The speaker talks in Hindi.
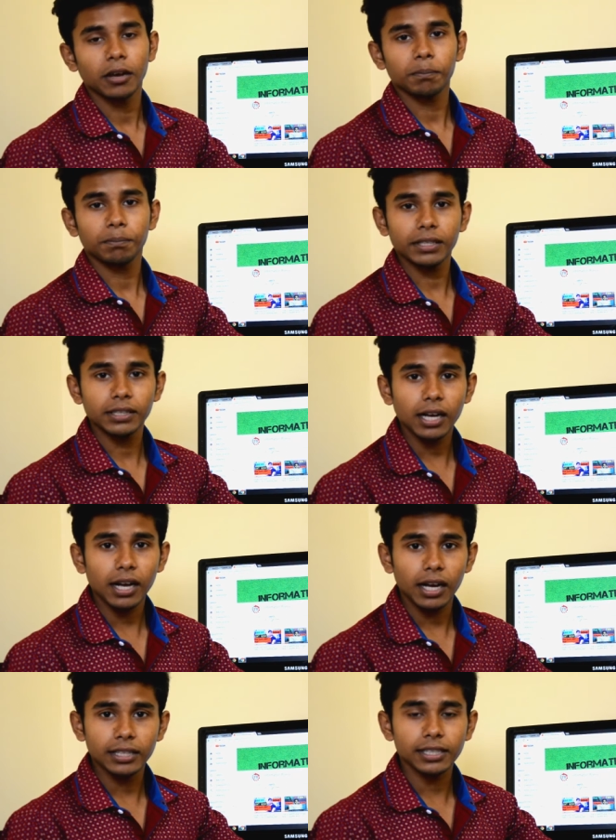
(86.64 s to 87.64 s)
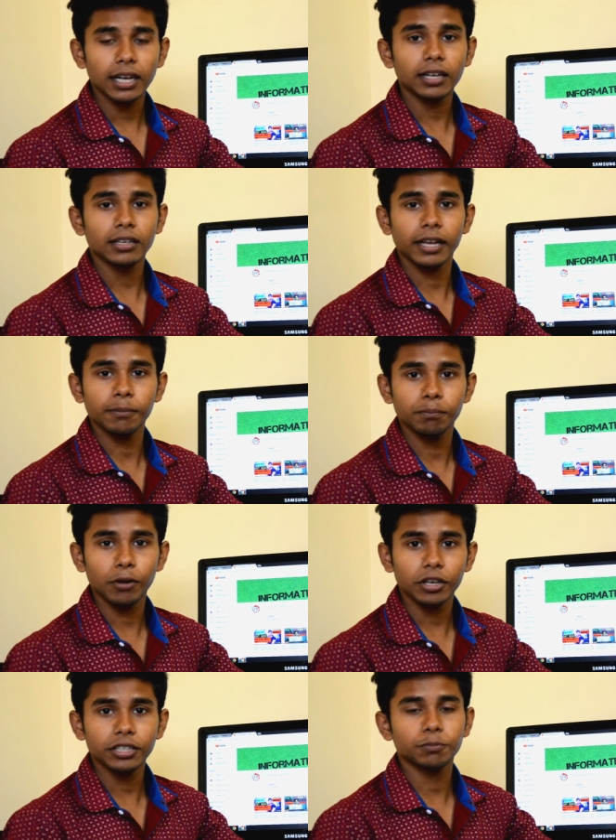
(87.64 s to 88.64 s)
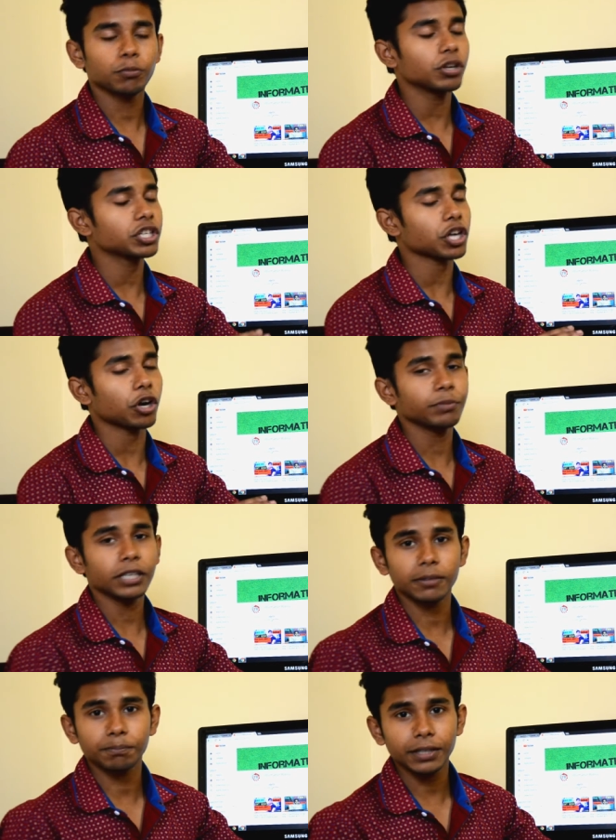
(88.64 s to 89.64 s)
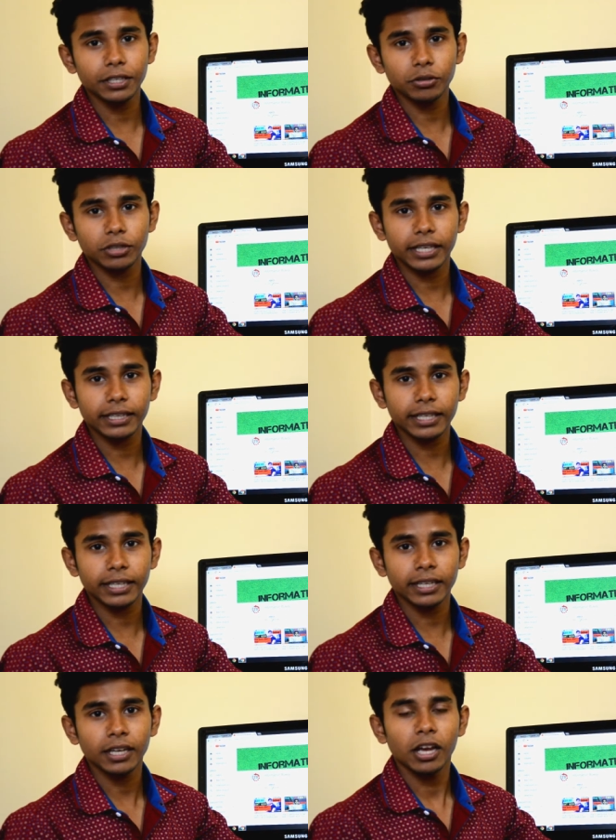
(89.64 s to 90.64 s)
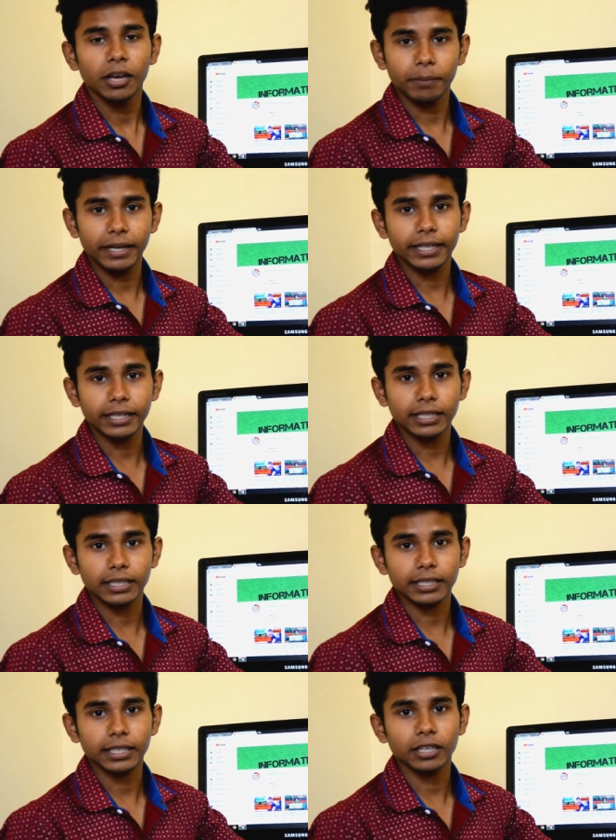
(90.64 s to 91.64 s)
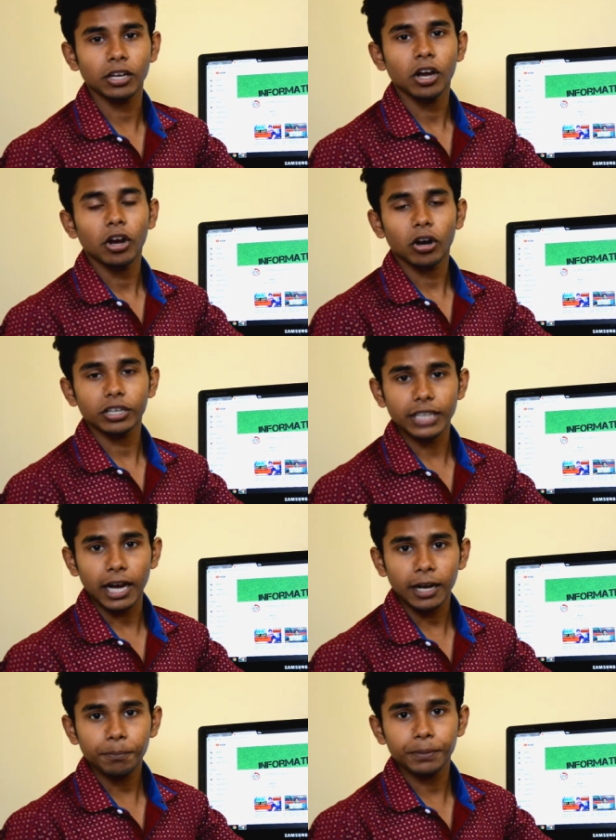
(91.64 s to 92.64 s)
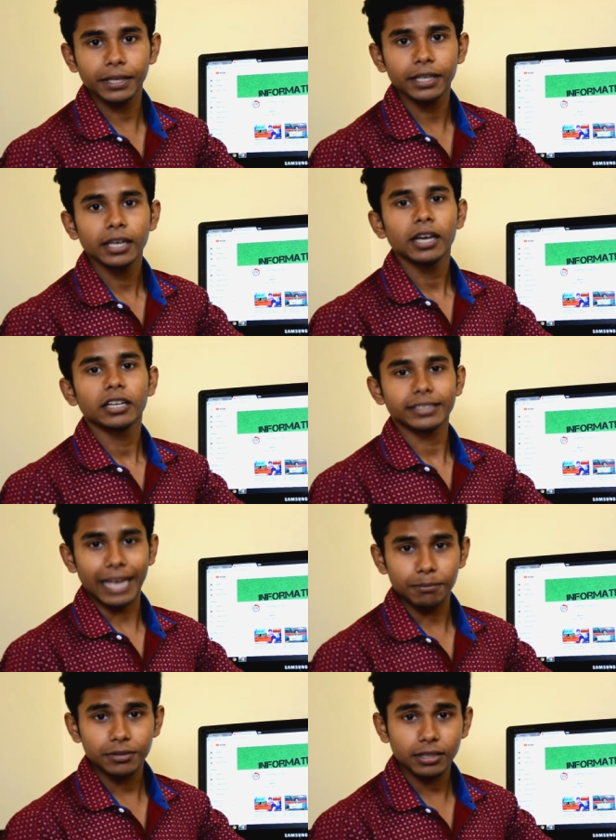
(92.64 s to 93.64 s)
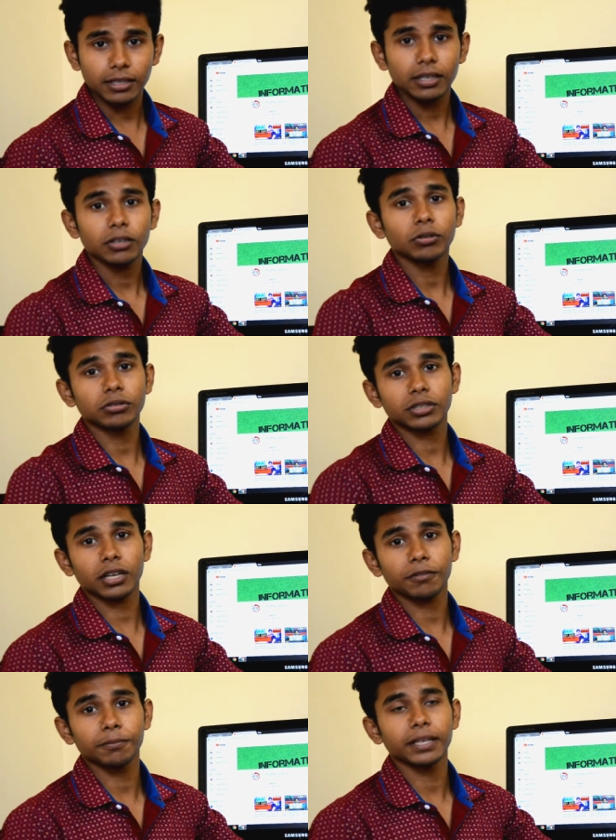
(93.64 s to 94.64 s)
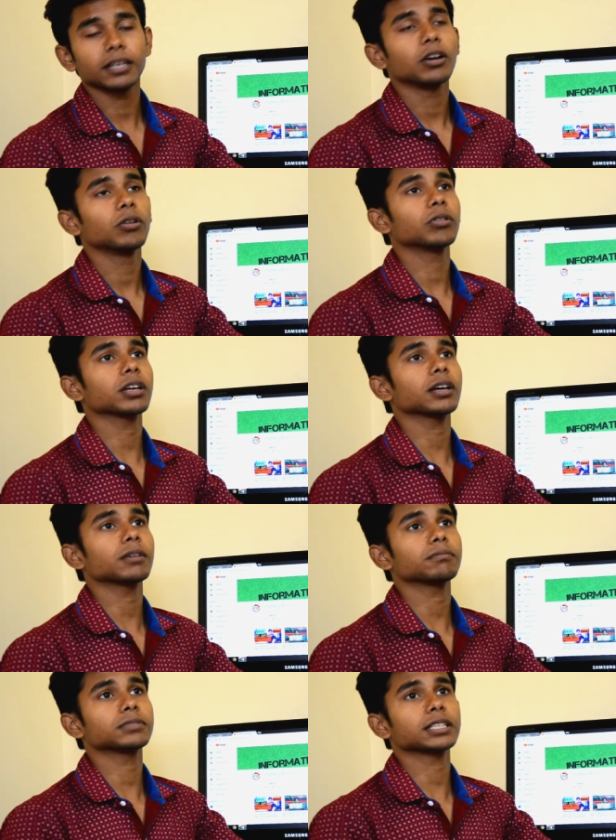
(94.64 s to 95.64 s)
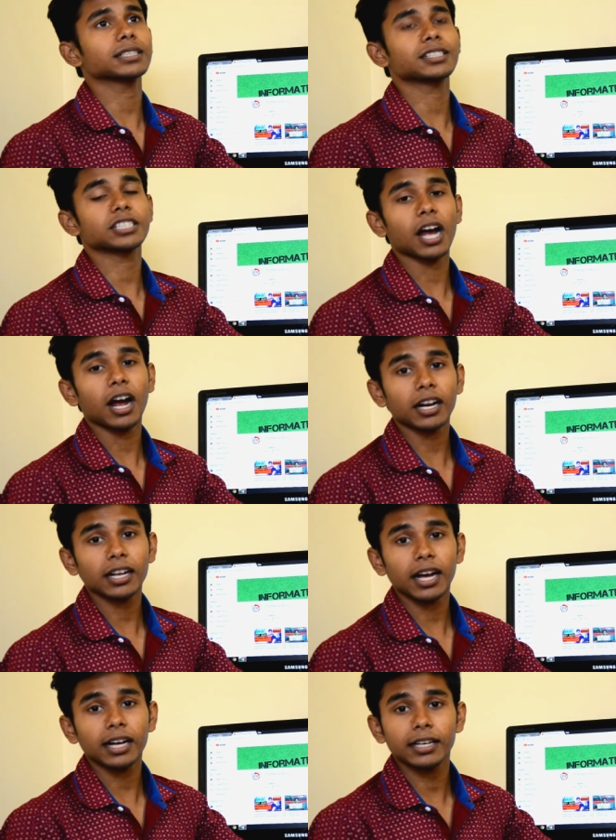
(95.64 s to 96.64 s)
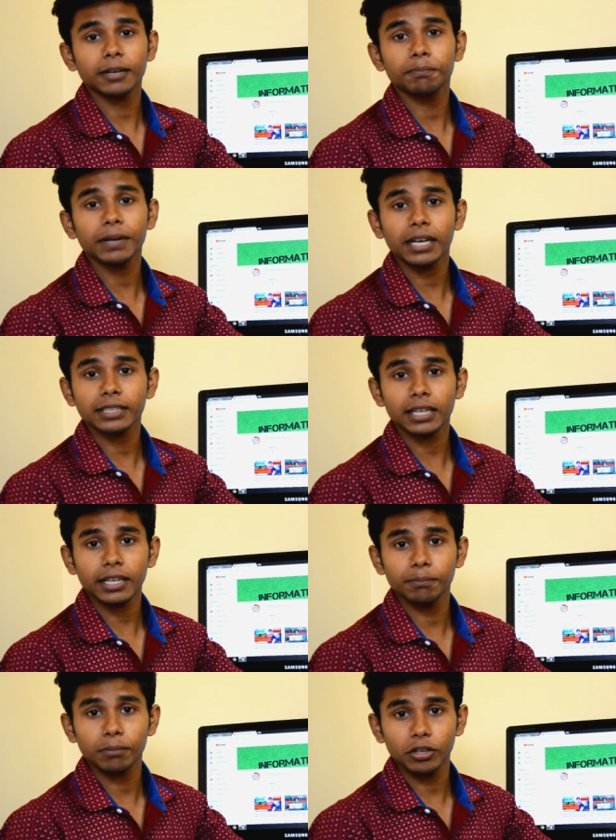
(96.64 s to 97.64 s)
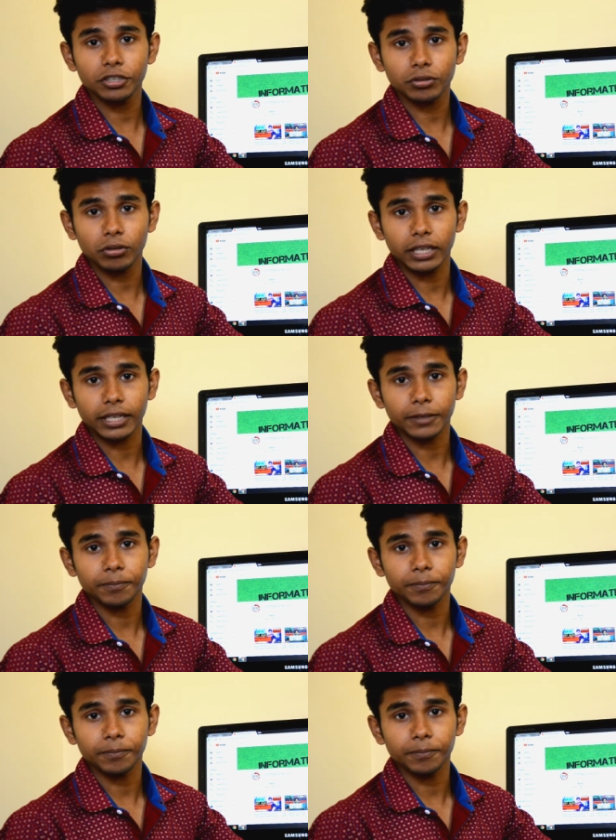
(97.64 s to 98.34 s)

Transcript: पंद्रह हजार एम्प्लॉज पूरे शाउमी कंपनी को देखते हैं मेंटेन करते हैं और यहाँ पे सैमसंग उस तरफ में हो गया जैसे चार लाख नब्बे हजार एम्प्लॉज को लेके